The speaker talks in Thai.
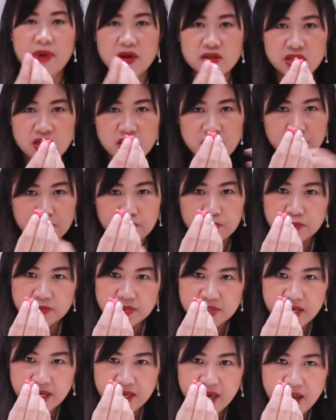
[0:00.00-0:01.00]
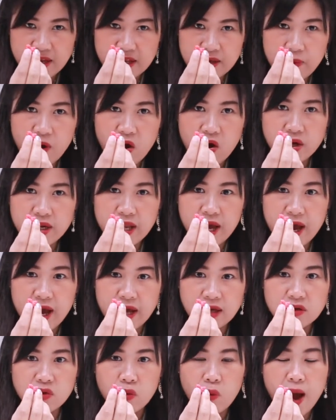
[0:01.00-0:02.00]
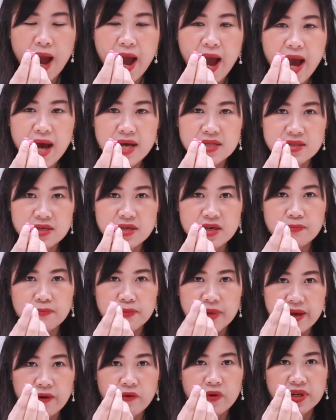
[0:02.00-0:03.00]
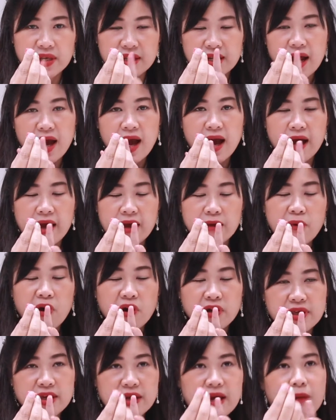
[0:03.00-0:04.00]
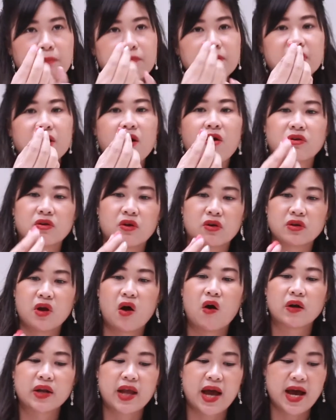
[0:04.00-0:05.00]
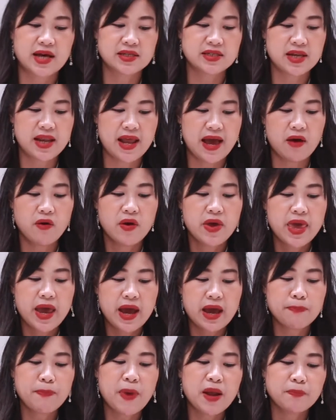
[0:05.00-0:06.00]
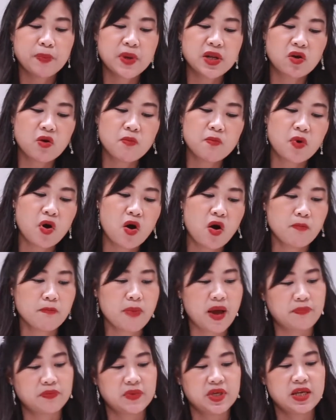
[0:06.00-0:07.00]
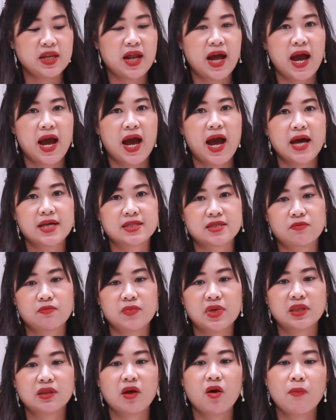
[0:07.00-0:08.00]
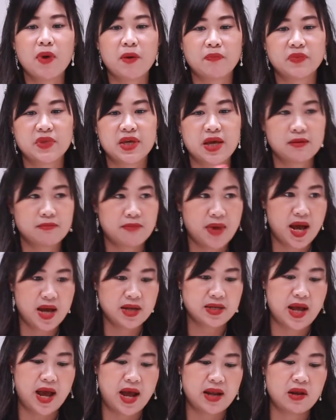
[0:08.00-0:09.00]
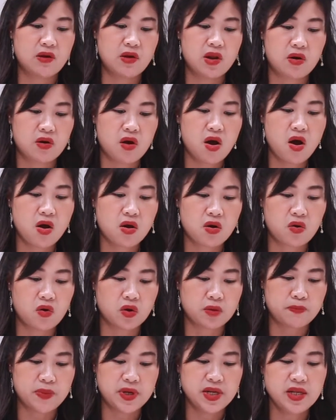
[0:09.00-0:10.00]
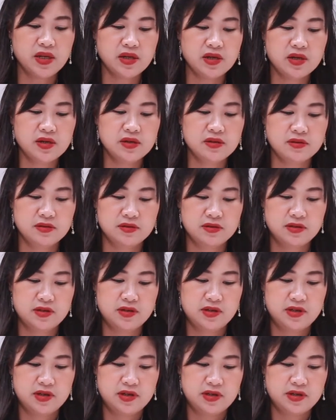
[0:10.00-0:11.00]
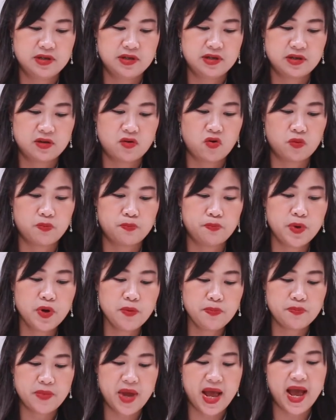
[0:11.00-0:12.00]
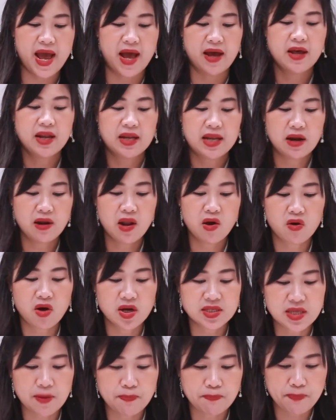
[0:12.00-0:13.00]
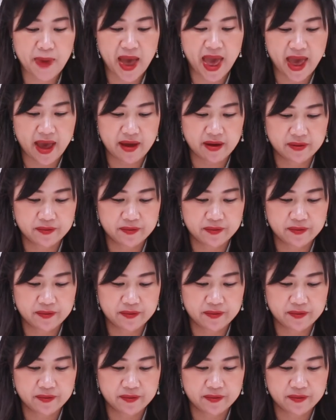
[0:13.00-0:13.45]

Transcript: บเราจะหยิบสักแค่นี้พอนะคะ หรือว่าอาจจะหยิบเล็กกว่านี้นะคะ ให้พอดีกับมือของน้องๆ นะคะ เสร็จแล้วให้ปั้นเป็นกลมๆแบบนี้นะคะ อาจจะไม่ต้องแบบเนียนมากนะแล้วเราก็กด ไปนิดนึง กดปุ๊บ แล้วเราก็จะแปะ